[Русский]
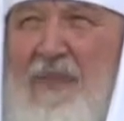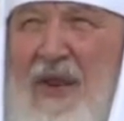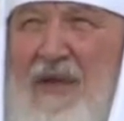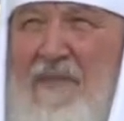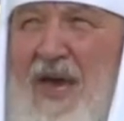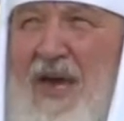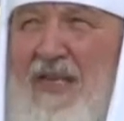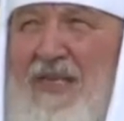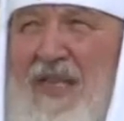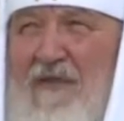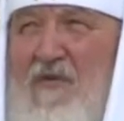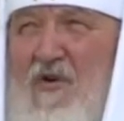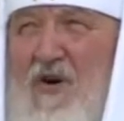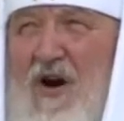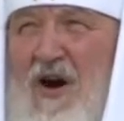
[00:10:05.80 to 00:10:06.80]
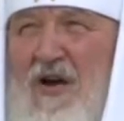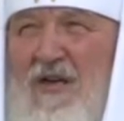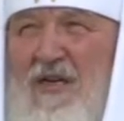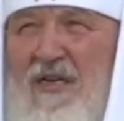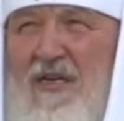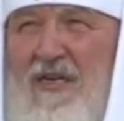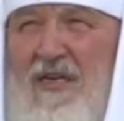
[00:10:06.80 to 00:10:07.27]
пример того,
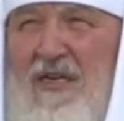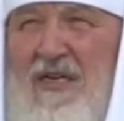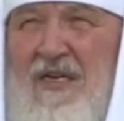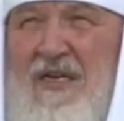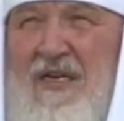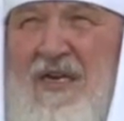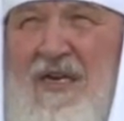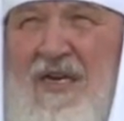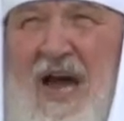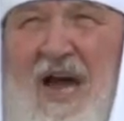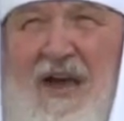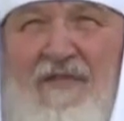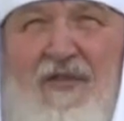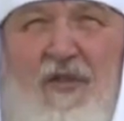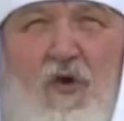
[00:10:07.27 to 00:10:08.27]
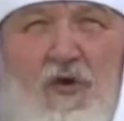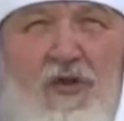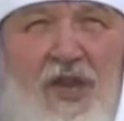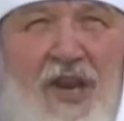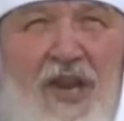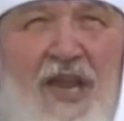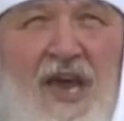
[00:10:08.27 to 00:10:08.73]
как
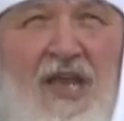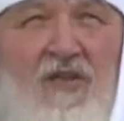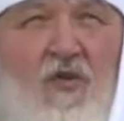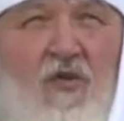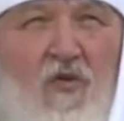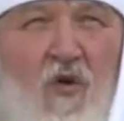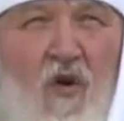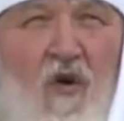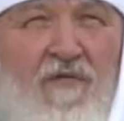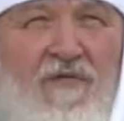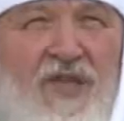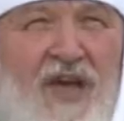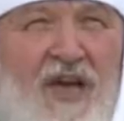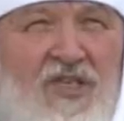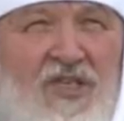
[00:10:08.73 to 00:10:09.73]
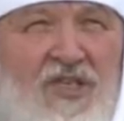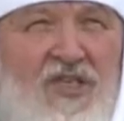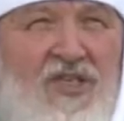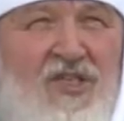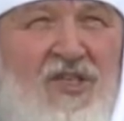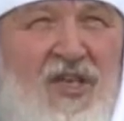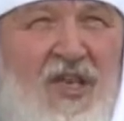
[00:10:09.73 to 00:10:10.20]
внутренняя духовная
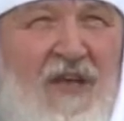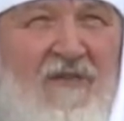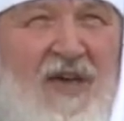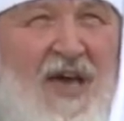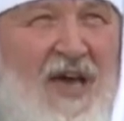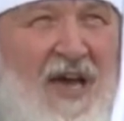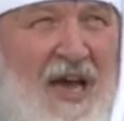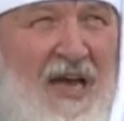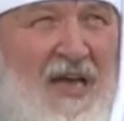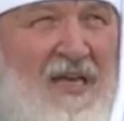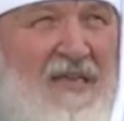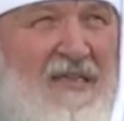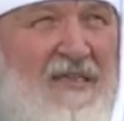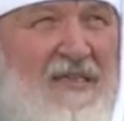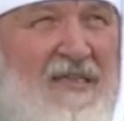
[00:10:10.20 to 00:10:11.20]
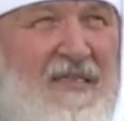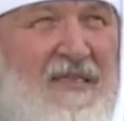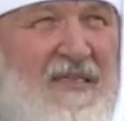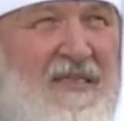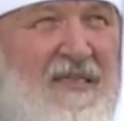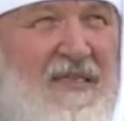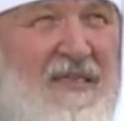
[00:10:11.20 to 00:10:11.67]
жизнь человека
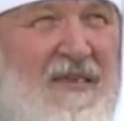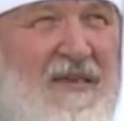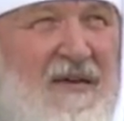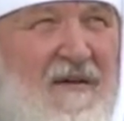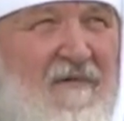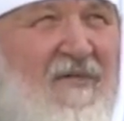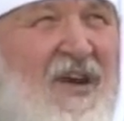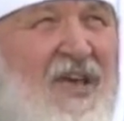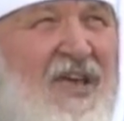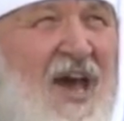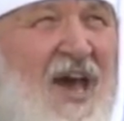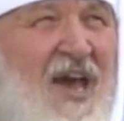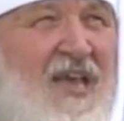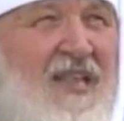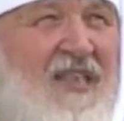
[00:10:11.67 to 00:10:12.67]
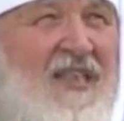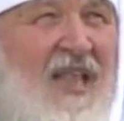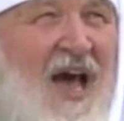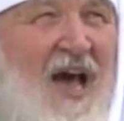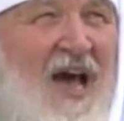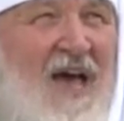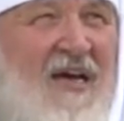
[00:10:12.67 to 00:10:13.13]
влияет
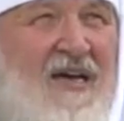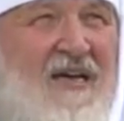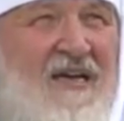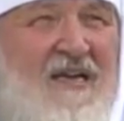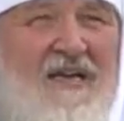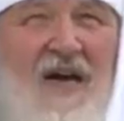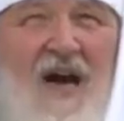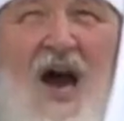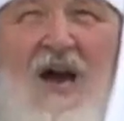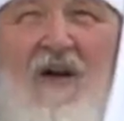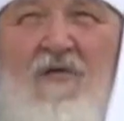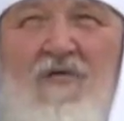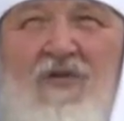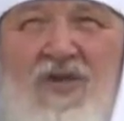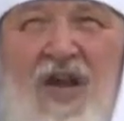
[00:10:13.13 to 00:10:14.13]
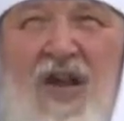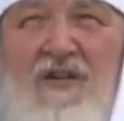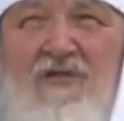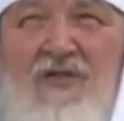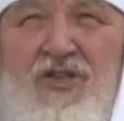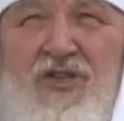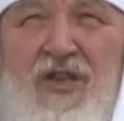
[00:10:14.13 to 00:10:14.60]
на
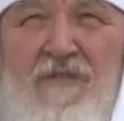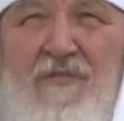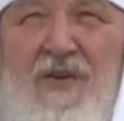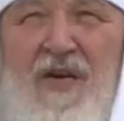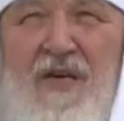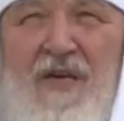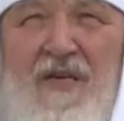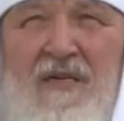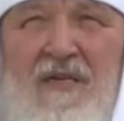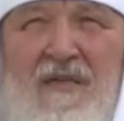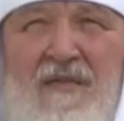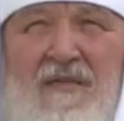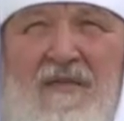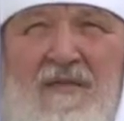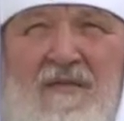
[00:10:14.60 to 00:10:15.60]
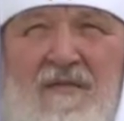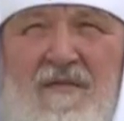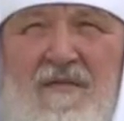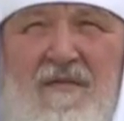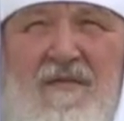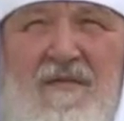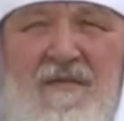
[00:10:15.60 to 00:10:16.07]
окружающий мир.
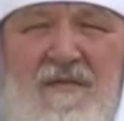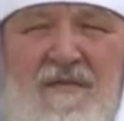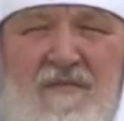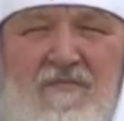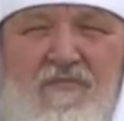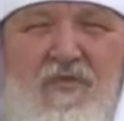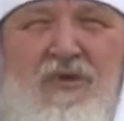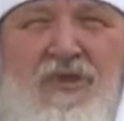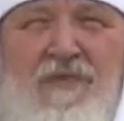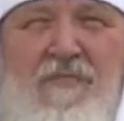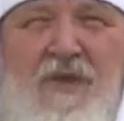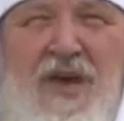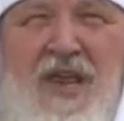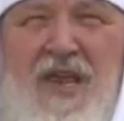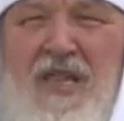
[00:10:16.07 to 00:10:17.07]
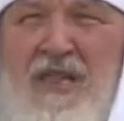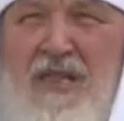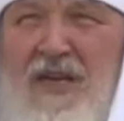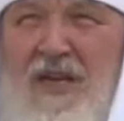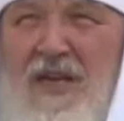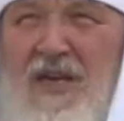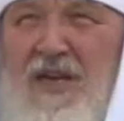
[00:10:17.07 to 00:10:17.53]
Будь мирен
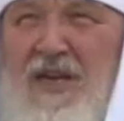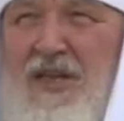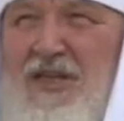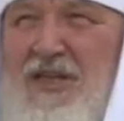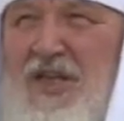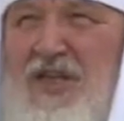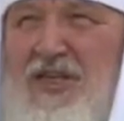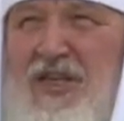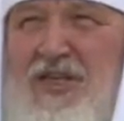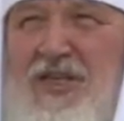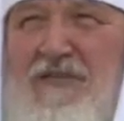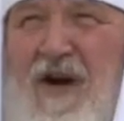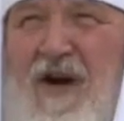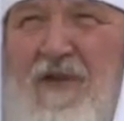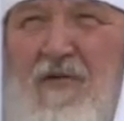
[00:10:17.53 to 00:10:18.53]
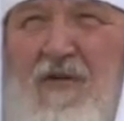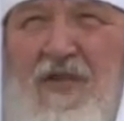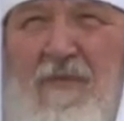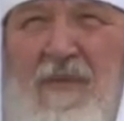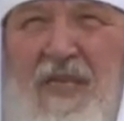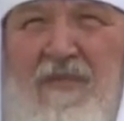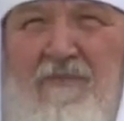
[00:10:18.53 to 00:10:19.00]
и тысячи вокруг
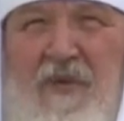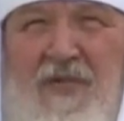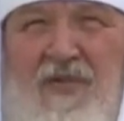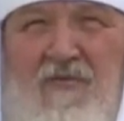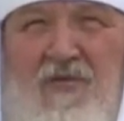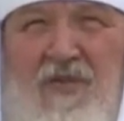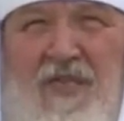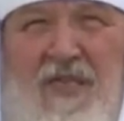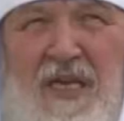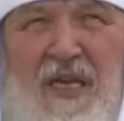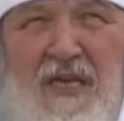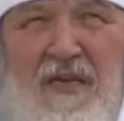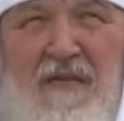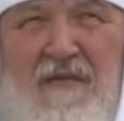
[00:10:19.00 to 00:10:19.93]
тебя спасутся.